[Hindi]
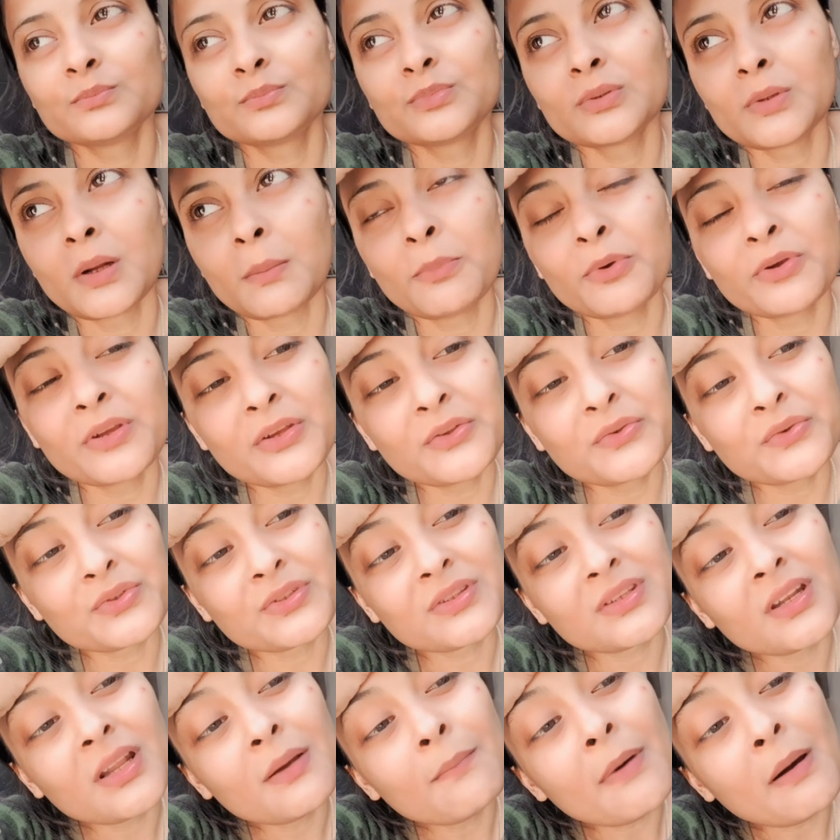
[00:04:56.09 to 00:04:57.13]
हम लोग यही सोचते
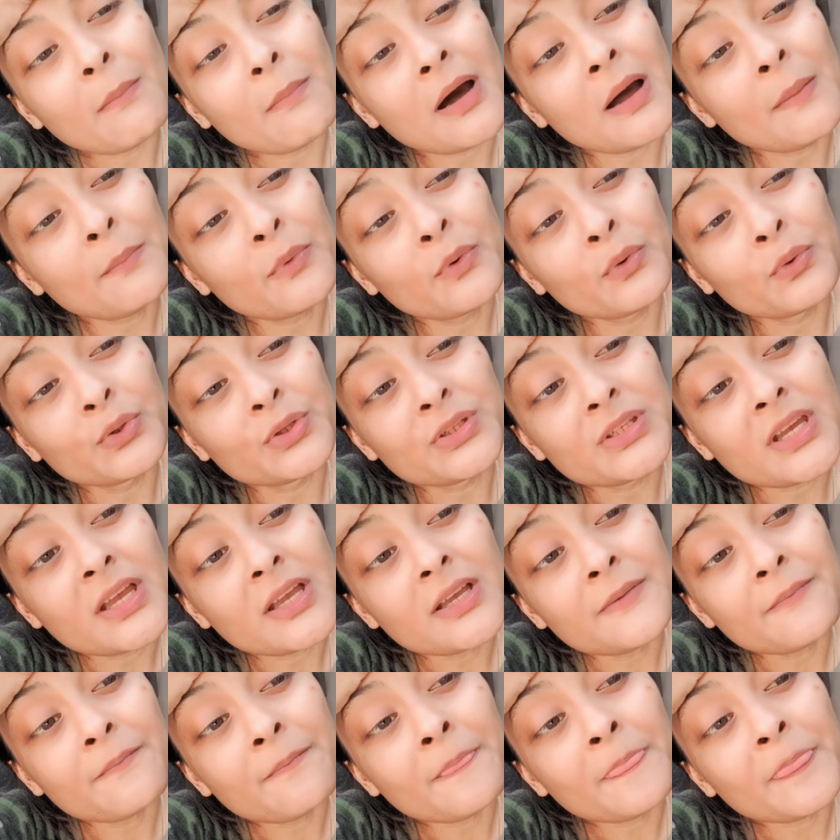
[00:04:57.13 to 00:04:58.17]
हैं ना माँ बाप को हो जाए
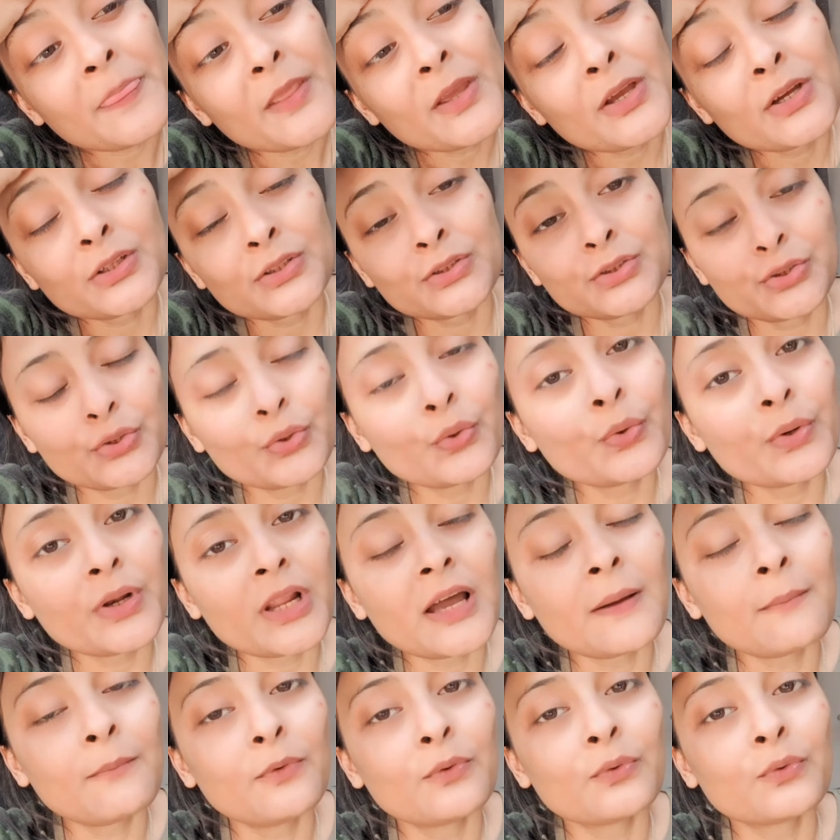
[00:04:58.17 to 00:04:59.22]
जो होना है
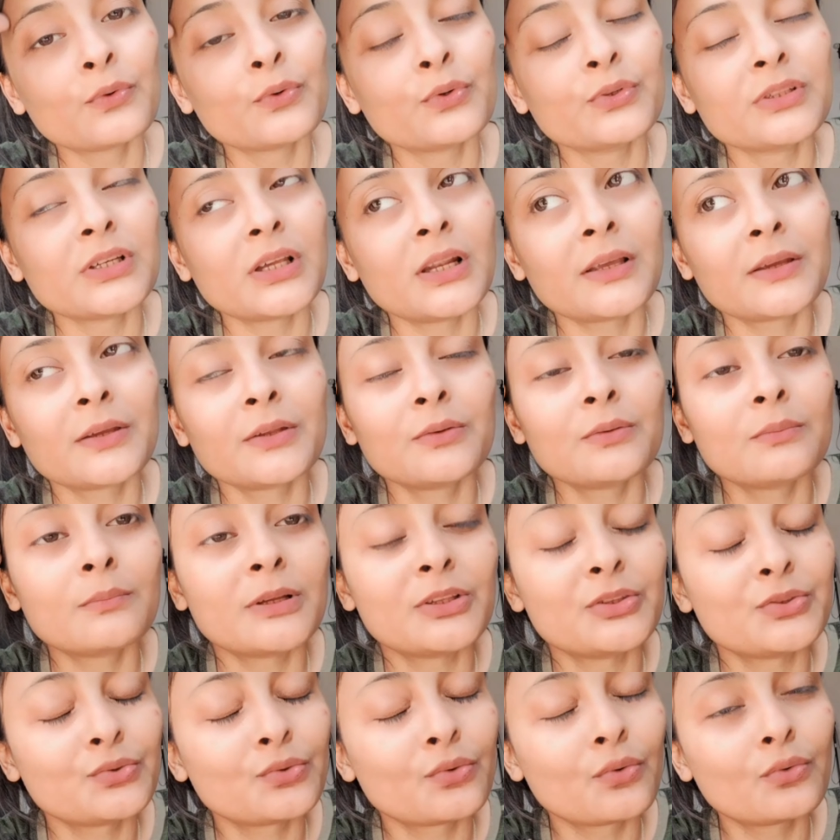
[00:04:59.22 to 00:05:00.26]
हम लोग को हो जाए लेकिन
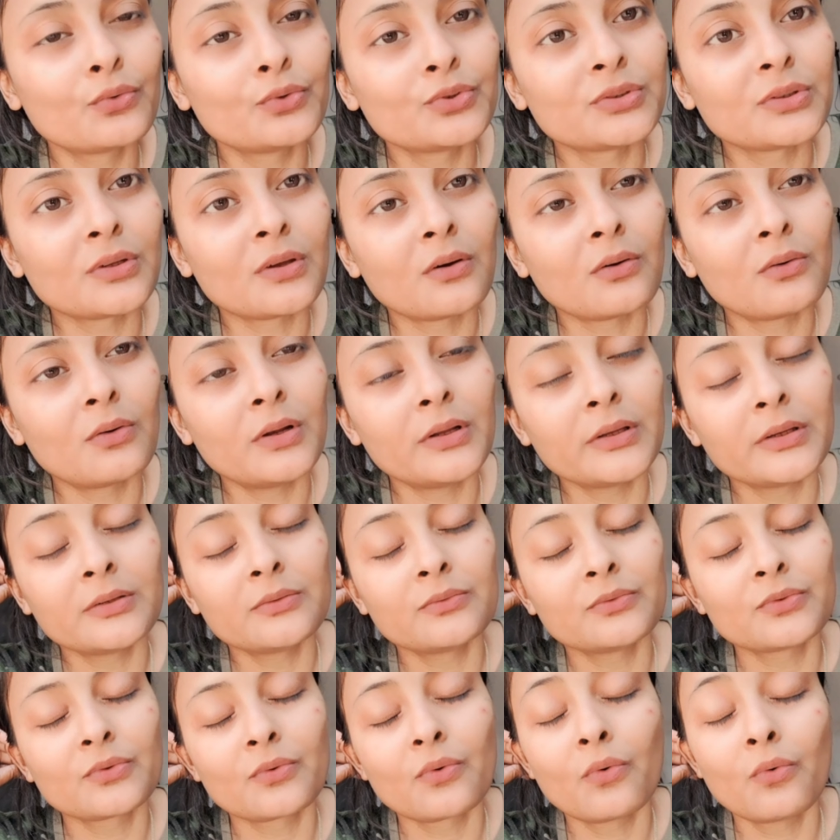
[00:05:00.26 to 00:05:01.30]
बच्चों को कुछ ना हो लेकिन
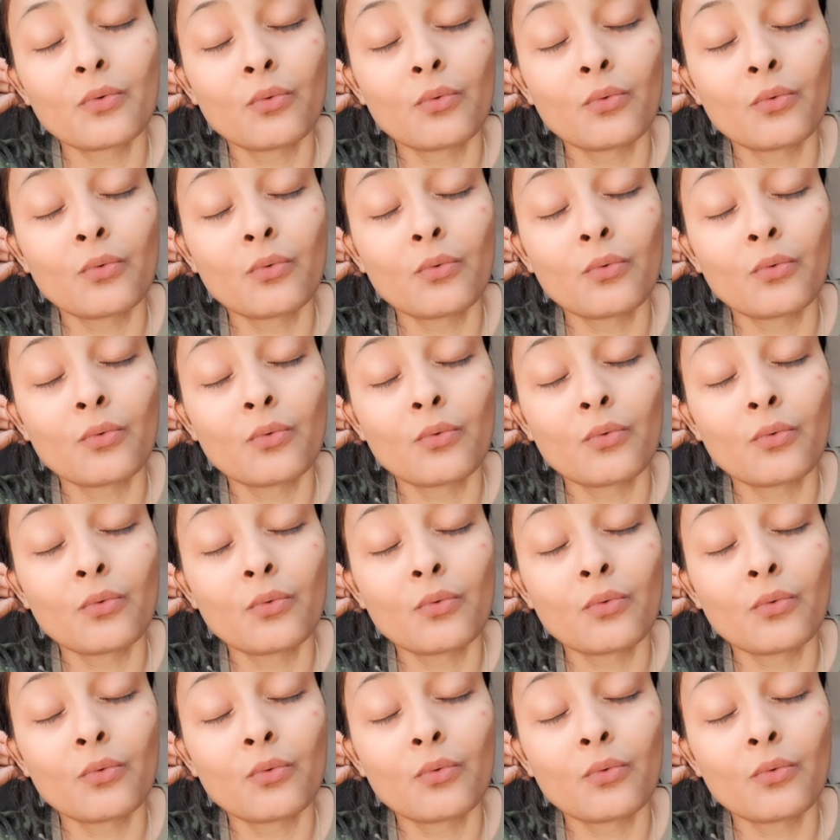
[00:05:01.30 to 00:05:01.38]
उसको